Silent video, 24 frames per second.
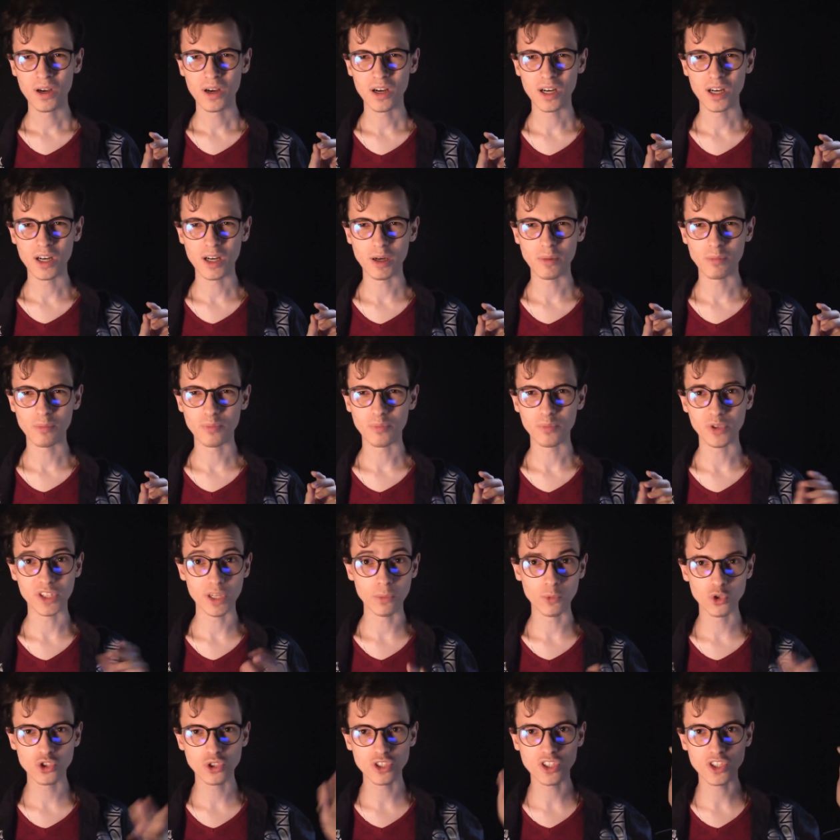а,
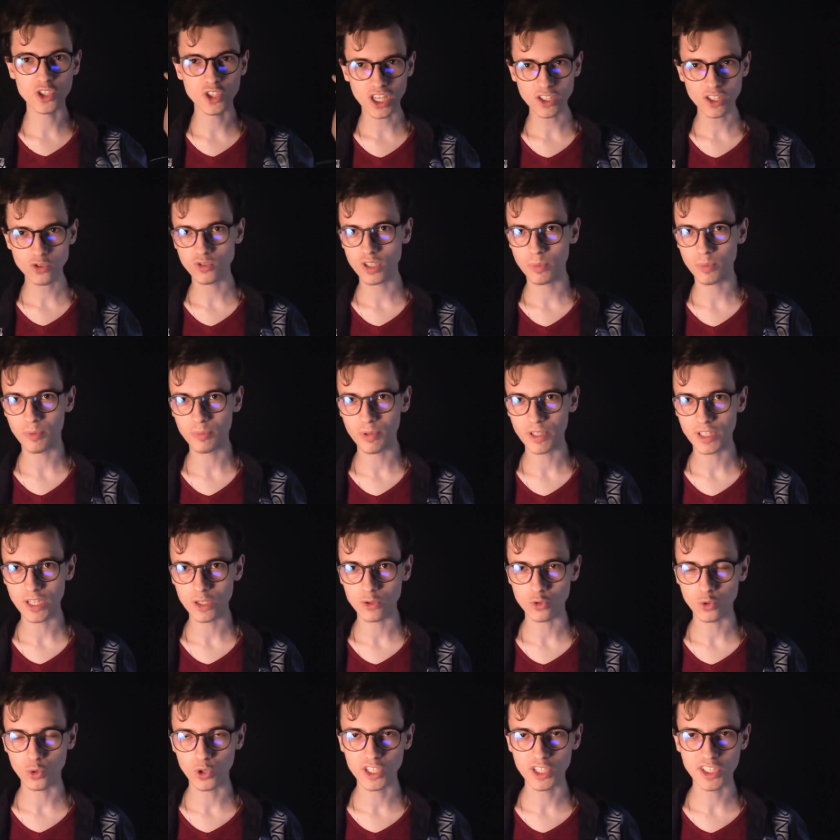потому что сейчас туда
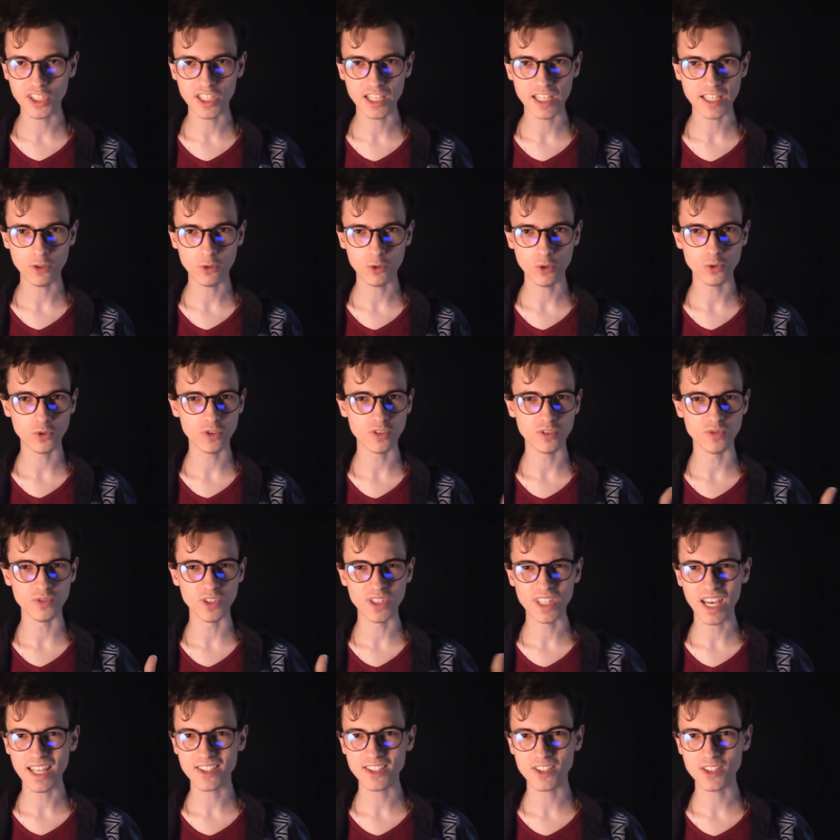попадают ролики какой-то
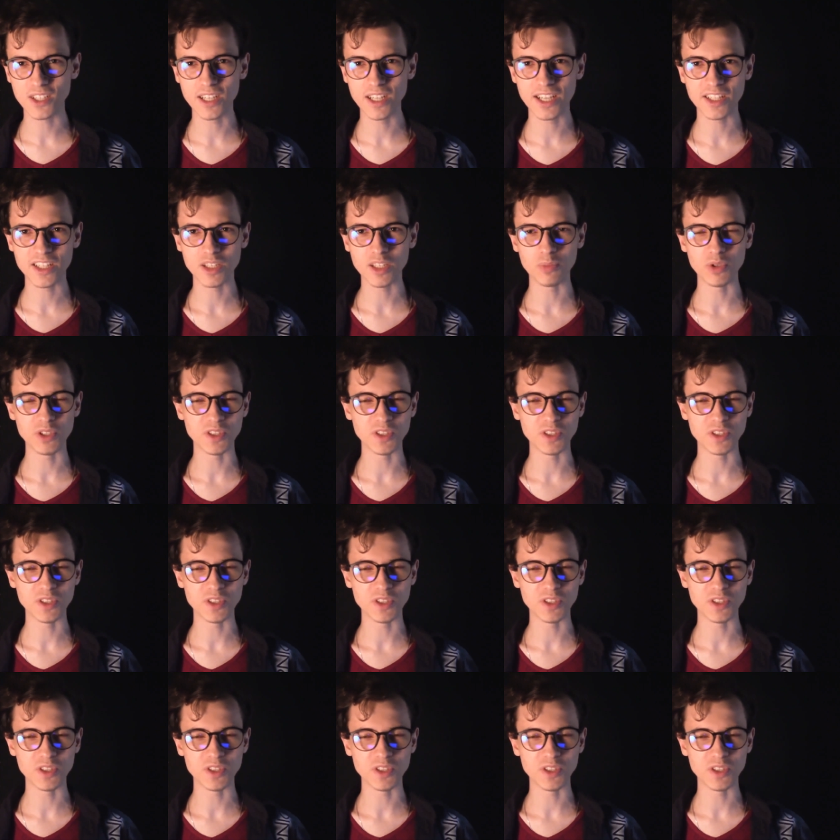12-летней,